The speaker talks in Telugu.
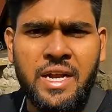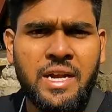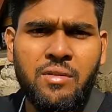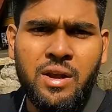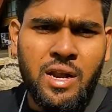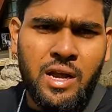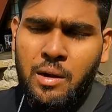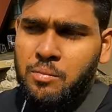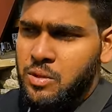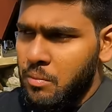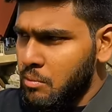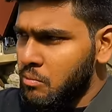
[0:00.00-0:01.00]
వీడి వల్ల
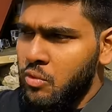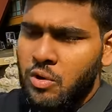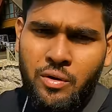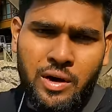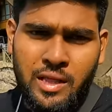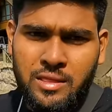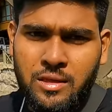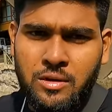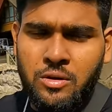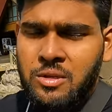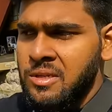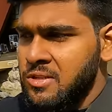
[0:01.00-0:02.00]
కాకపోతే అప్పుడు మూడో వాడు వెళ్తాడు